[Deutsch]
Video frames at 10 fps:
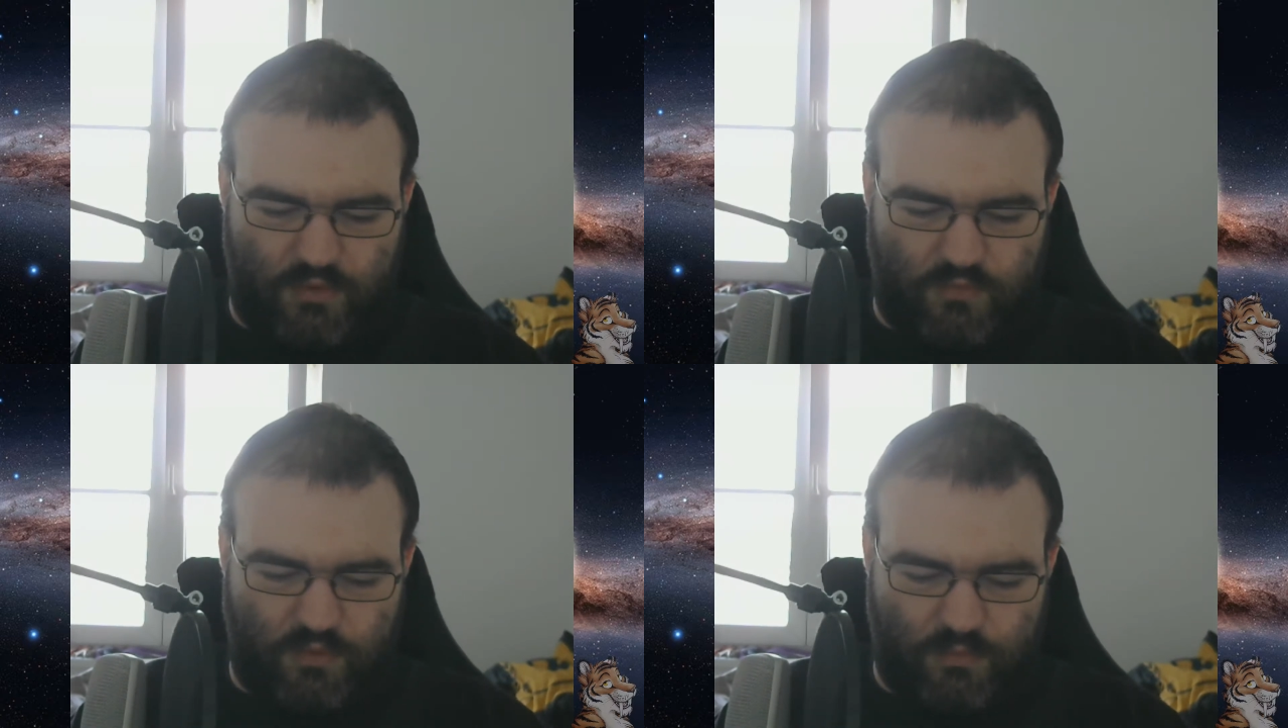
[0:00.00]

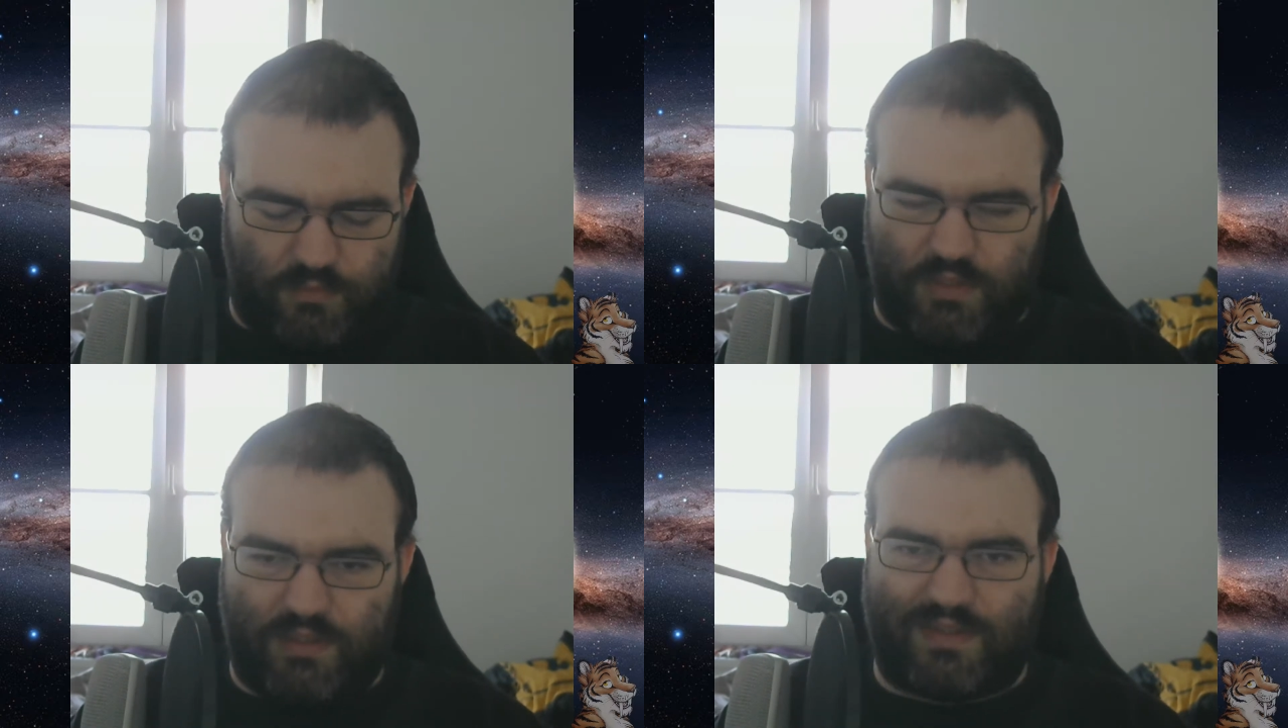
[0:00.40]

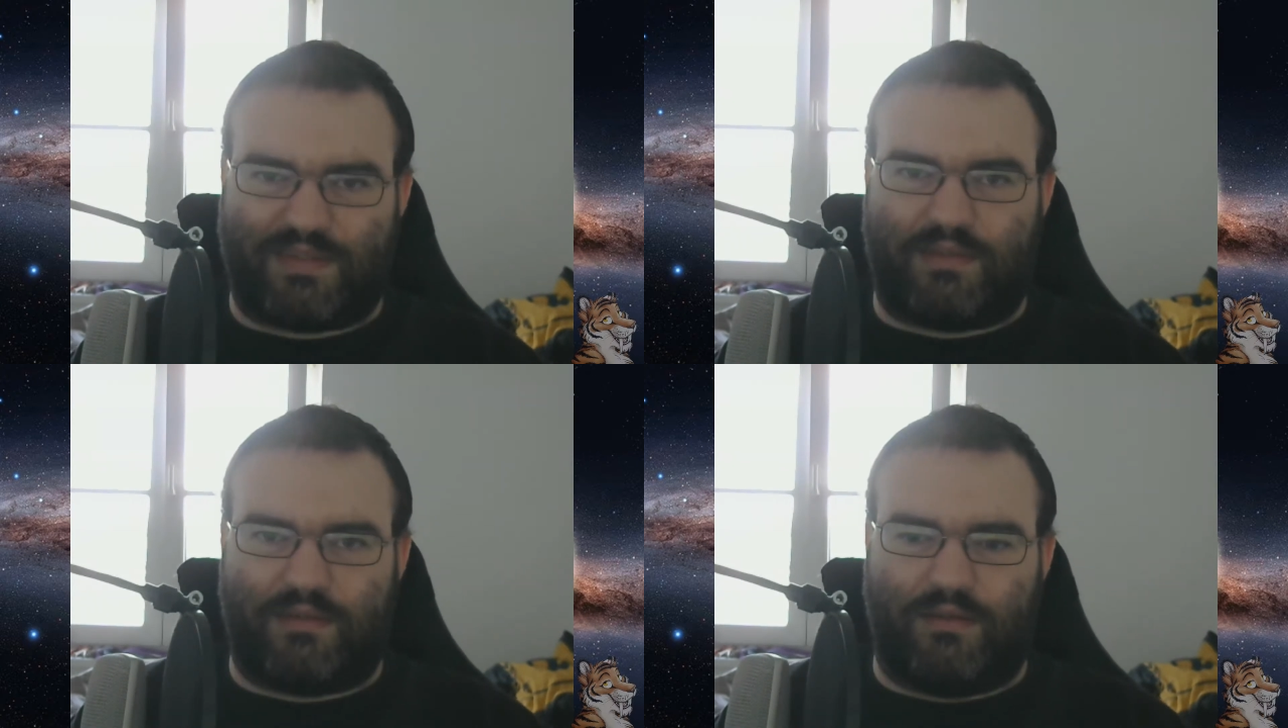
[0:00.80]
vom
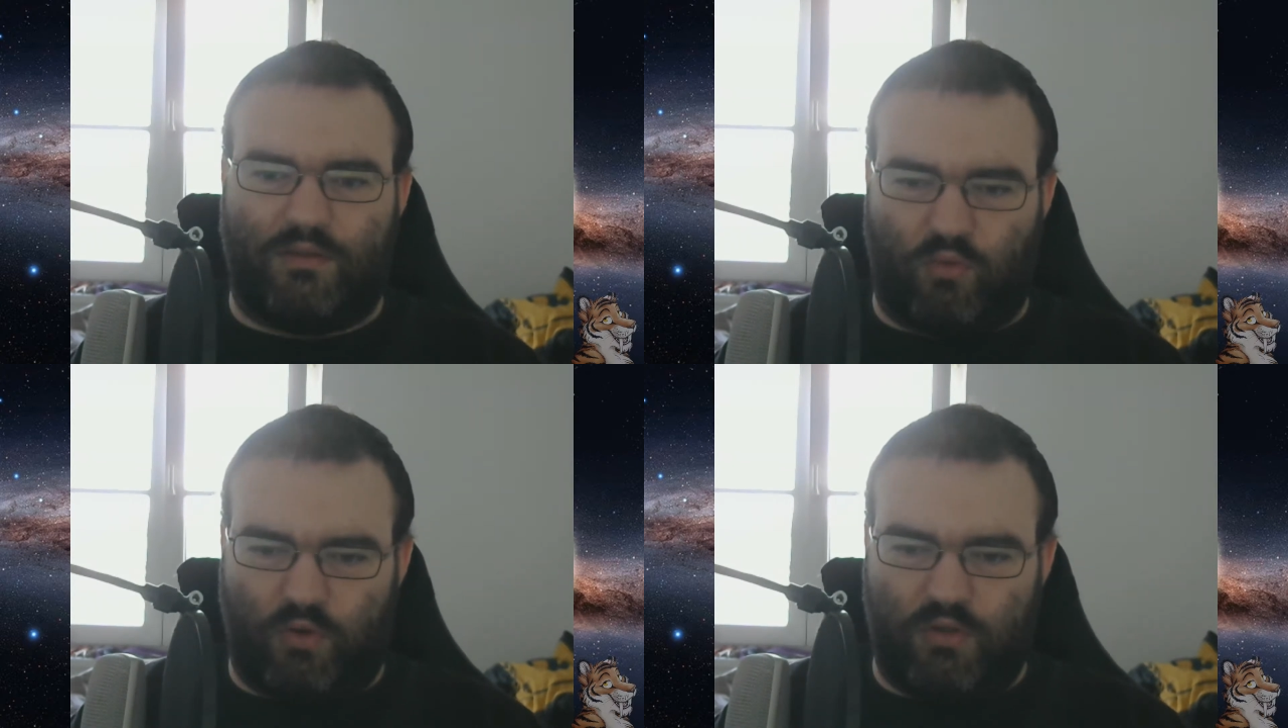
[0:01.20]

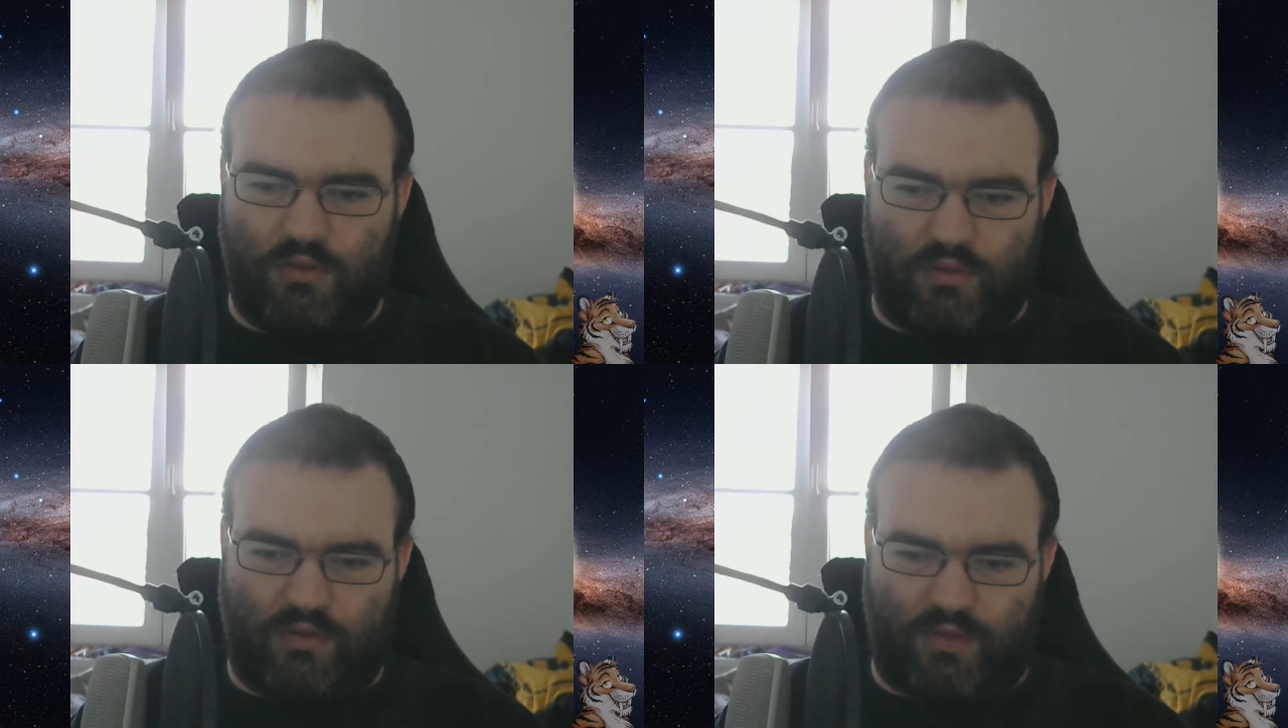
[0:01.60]

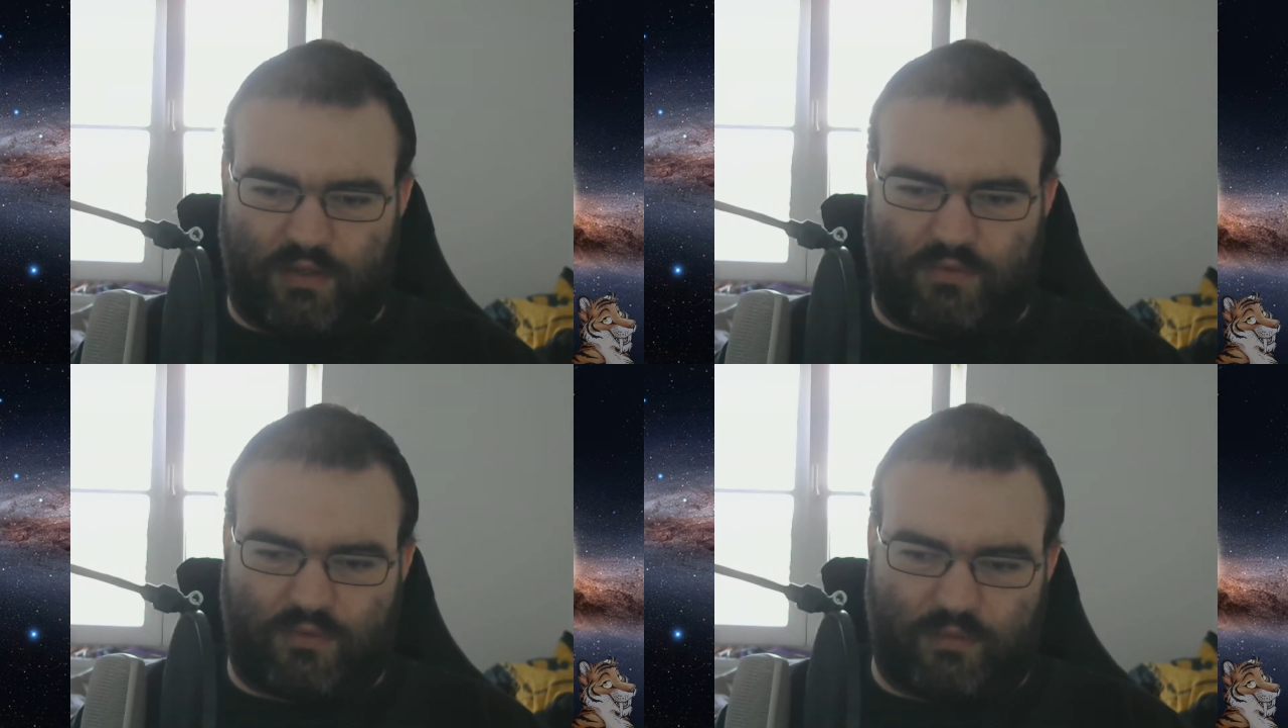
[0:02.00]
9.6.